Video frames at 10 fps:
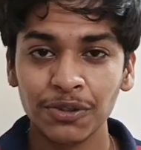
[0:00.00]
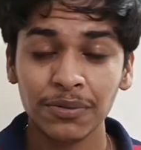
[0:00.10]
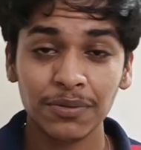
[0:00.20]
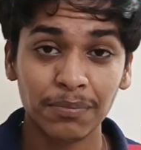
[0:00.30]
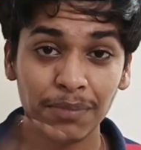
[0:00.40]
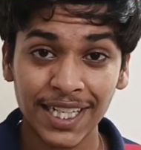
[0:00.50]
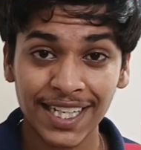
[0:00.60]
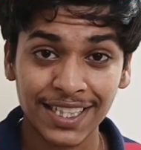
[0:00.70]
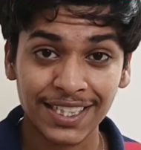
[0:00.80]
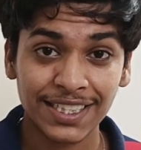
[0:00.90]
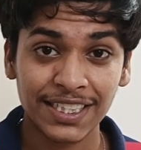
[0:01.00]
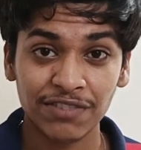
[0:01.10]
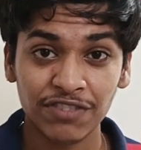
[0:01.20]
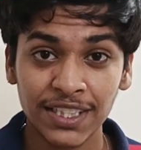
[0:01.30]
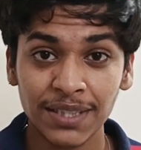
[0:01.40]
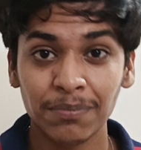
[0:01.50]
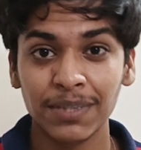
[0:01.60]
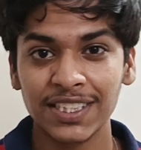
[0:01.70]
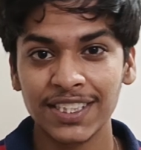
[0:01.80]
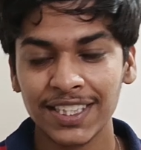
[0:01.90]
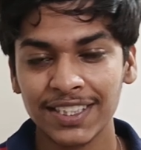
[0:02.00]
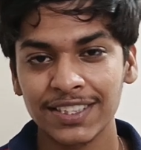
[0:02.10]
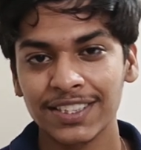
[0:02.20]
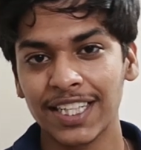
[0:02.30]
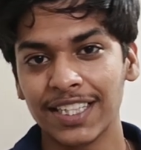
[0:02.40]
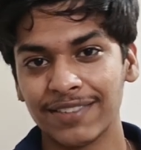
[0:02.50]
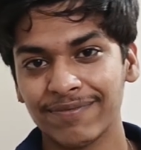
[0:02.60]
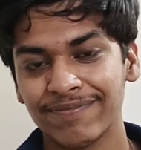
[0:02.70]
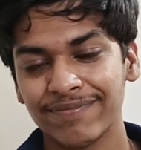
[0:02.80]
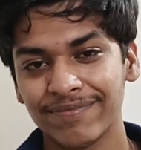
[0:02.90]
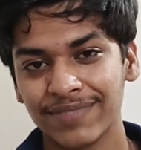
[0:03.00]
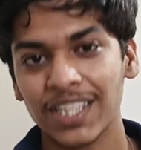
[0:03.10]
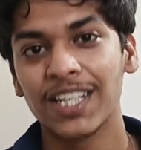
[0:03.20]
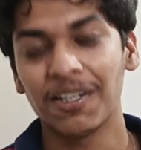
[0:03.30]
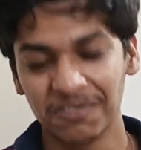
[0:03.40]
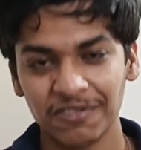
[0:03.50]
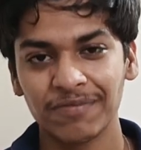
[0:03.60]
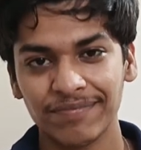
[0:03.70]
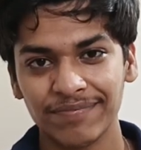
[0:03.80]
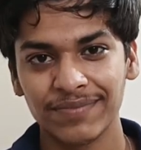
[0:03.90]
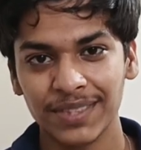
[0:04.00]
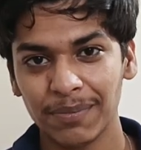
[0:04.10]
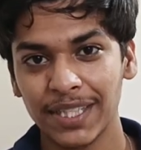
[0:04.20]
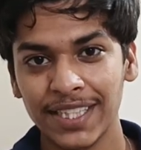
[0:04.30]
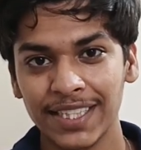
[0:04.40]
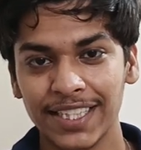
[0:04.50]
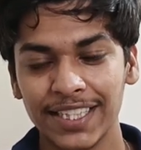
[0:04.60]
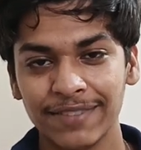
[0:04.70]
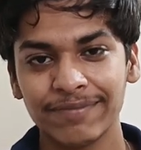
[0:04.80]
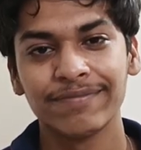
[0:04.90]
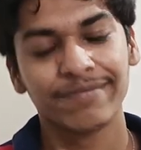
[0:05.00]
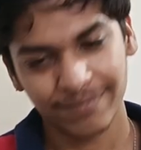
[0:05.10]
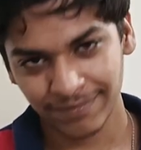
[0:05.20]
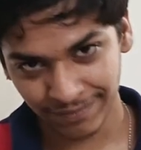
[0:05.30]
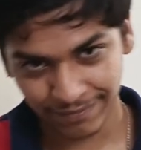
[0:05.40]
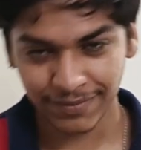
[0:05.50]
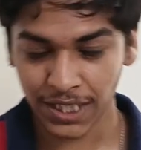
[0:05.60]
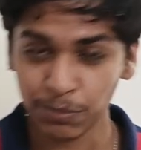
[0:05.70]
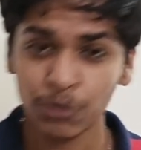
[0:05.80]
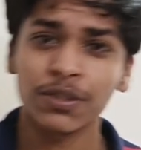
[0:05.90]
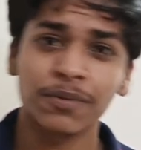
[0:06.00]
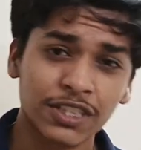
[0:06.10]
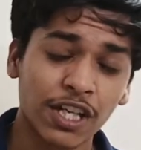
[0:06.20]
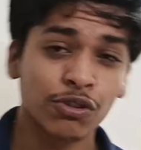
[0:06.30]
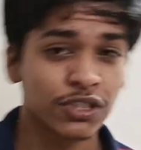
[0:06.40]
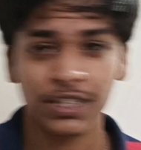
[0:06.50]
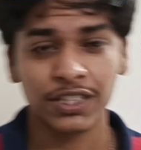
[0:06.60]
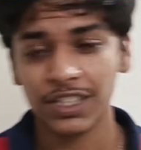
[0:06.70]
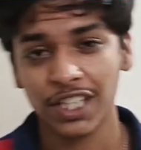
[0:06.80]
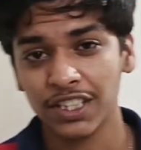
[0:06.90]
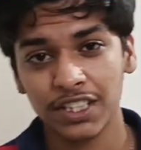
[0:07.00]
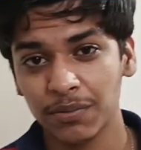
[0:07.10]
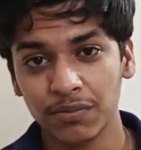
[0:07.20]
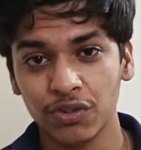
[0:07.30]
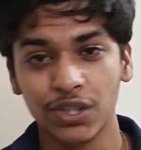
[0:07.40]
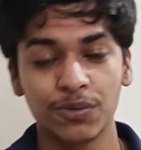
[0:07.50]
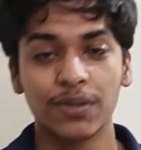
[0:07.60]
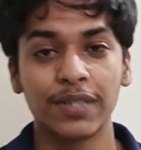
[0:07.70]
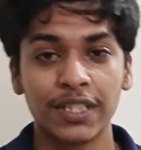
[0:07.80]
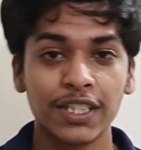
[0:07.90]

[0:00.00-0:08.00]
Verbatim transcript: तो बड़ा डिफरेंट मज़ेदार स्टाइल लव बी डी अब तुम समझदार हो इससे ज़्यादा नहीं वो करूँगा